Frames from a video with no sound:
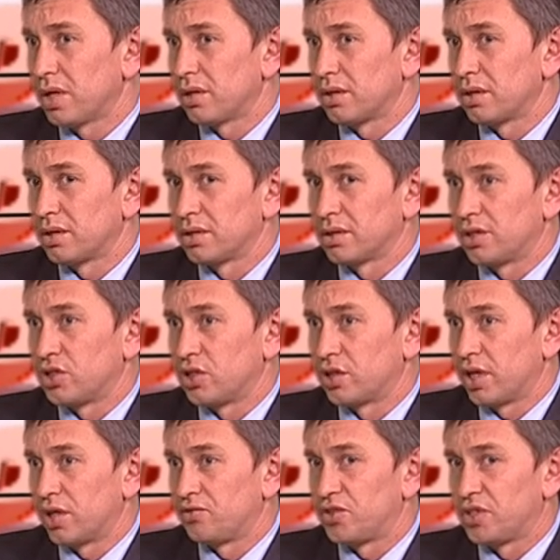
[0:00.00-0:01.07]
э,
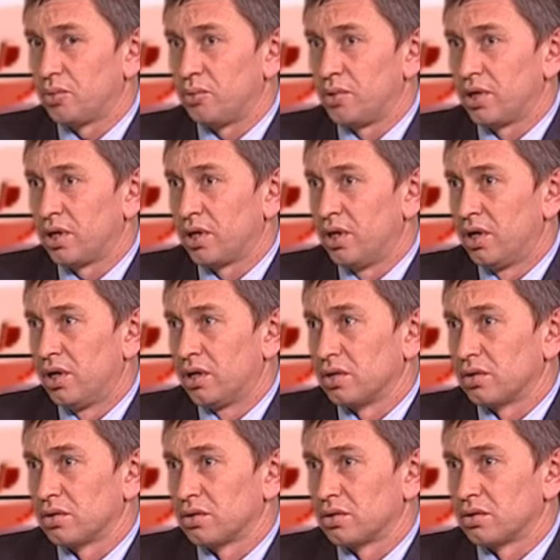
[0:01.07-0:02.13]
сочетать в себе
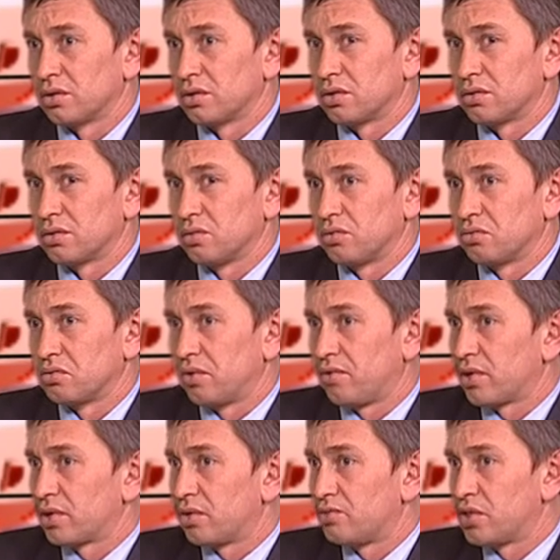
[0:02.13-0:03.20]
Э, ну,
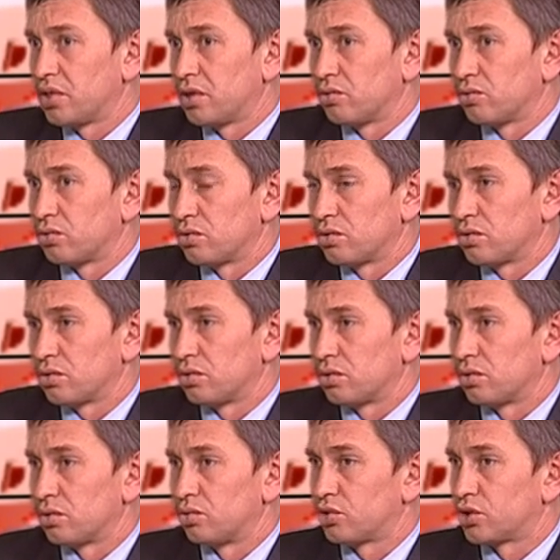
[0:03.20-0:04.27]
наверное, все вот э,
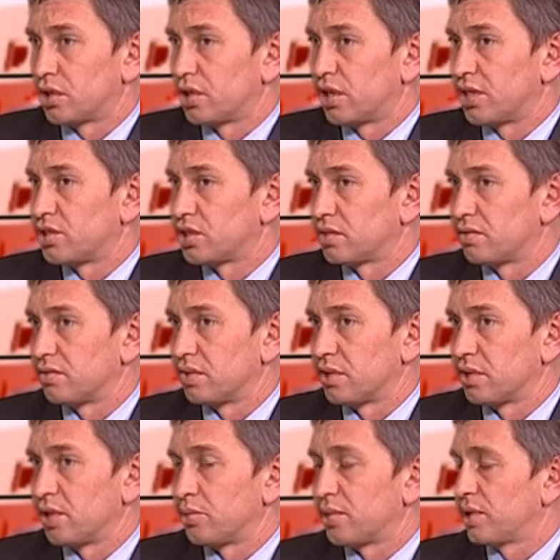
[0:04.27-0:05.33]
лучшие
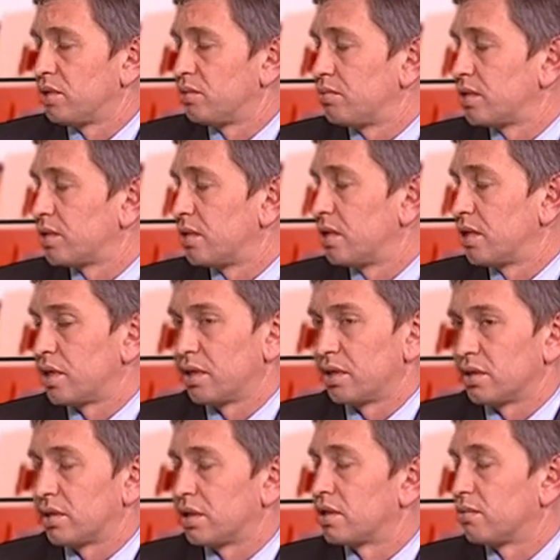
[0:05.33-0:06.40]
качества, необходимые для
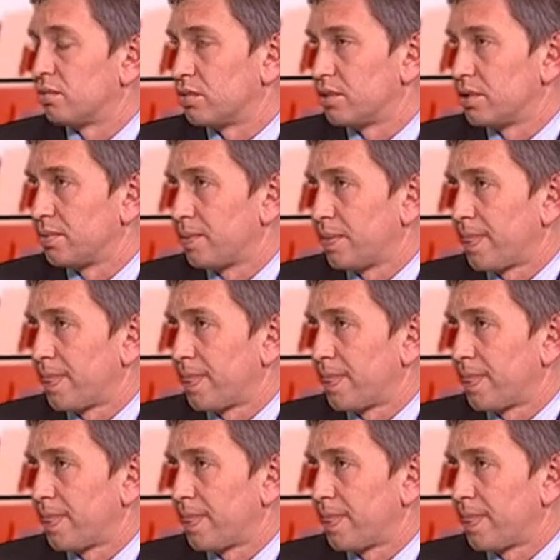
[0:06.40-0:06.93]
этой работы.